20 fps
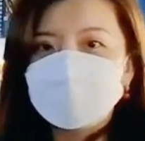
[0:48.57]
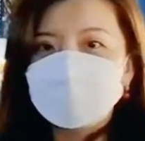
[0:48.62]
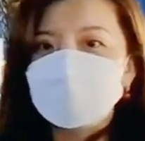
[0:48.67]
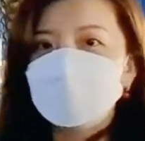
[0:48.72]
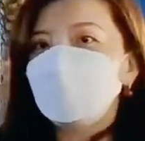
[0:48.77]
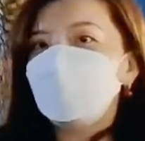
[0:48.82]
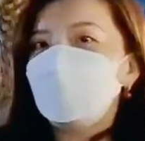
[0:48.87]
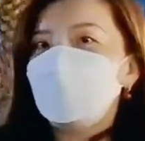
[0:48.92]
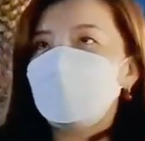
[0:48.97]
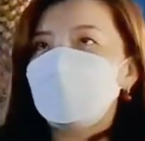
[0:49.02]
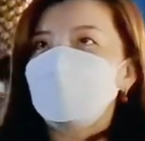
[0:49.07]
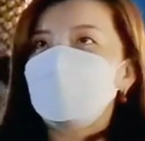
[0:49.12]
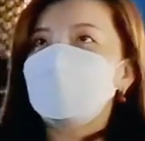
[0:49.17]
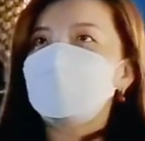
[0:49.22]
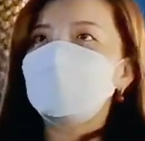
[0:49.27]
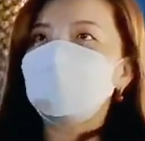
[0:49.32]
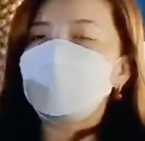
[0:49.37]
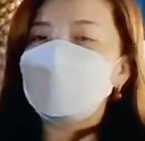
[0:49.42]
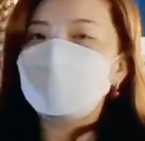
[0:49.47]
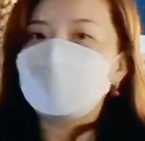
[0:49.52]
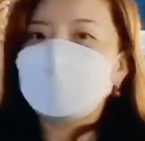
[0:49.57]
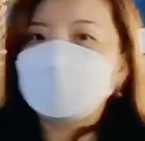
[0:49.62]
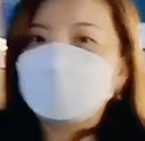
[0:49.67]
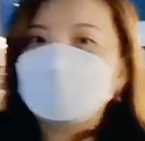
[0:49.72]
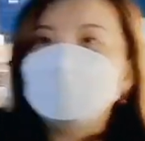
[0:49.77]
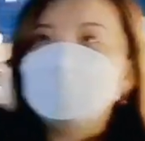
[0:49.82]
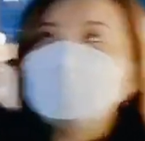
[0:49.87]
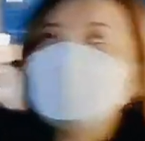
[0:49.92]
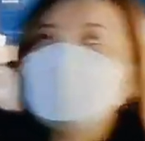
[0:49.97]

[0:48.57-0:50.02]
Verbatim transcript: 那旁边的话，我们可以看